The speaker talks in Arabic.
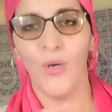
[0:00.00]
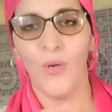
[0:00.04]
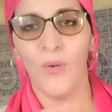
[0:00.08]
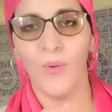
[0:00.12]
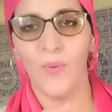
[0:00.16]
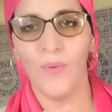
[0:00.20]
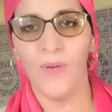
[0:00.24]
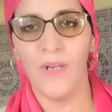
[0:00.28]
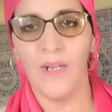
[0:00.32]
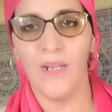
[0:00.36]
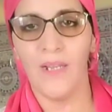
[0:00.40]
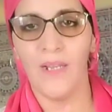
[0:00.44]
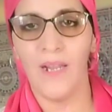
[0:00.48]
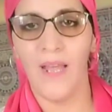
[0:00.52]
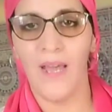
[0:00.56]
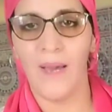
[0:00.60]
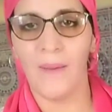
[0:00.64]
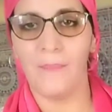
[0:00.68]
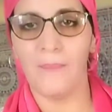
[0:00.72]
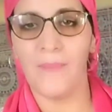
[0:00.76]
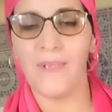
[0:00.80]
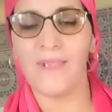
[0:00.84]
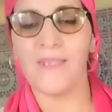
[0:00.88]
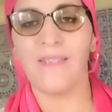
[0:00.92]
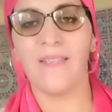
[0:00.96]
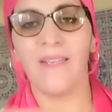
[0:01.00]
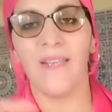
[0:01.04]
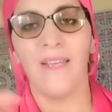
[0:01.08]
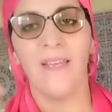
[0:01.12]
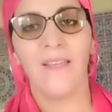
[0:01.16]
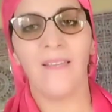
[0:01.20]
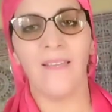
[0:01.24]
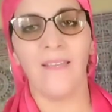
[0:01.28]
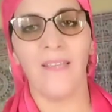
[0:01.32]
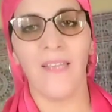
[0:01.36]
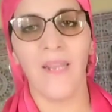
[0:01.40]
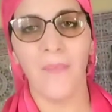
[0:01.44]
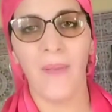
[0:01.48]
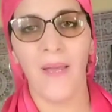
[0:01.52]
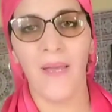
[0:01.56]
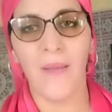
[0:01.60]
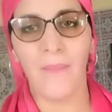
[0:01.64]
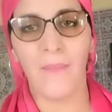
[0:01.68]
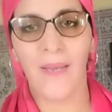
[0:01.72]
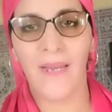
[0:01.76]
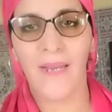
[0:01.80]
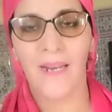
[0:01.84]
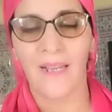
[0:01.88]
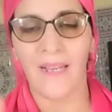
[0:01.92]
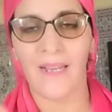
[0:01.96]
والحمص ديري معاه
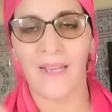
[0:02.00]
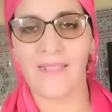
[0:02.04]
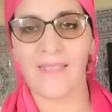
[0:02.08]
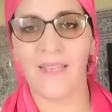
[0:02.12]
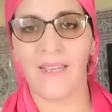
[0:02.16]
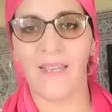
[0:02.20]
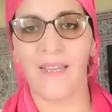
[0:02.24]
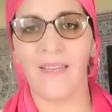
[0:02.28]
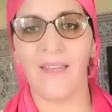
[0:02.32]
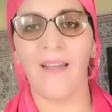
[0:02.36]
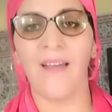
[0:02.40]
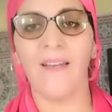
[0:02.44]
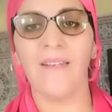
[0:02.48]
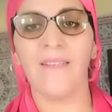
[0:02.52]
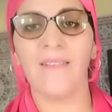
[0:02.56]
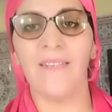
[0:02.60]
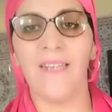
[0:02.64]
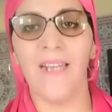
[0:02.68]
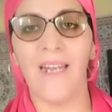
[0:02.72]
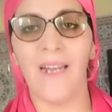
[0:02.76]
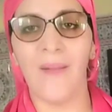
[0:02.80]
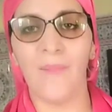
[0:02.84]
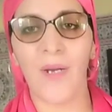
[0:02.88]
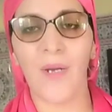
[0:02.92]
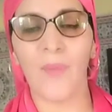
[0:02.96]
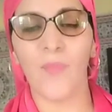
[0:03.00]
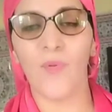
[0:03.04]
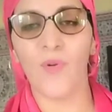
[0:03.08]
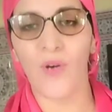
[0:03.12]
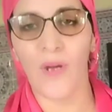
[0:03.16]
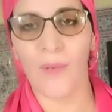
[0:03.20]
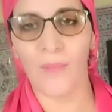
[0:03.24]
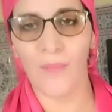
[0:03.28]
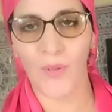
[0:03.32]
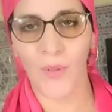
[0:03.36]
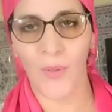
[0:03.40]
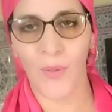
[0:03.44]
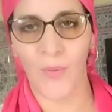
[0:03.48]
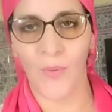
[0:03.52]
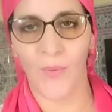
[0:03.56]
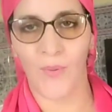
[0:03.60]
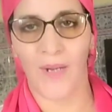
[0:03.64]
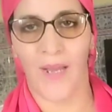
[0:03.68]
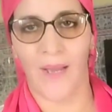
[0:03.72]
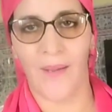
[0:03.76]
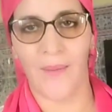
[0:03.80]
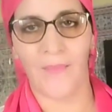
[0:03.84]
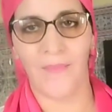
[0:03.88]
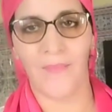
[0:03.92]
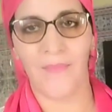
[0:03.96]
معلقه صغيره ديال البكبوكه
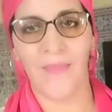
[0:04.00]
مطحونه